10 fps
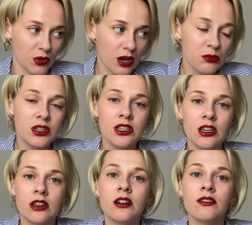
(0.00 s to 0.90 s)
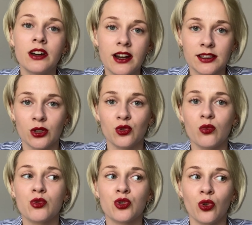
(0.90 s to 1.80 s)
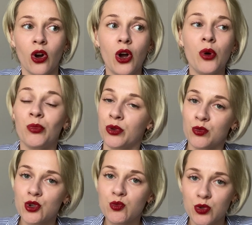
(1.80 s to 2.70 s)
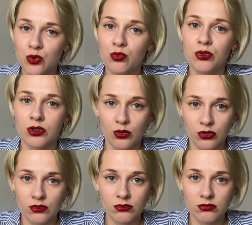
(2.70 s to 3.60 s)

ко мне и говорят о том, что мой муж мастурбирует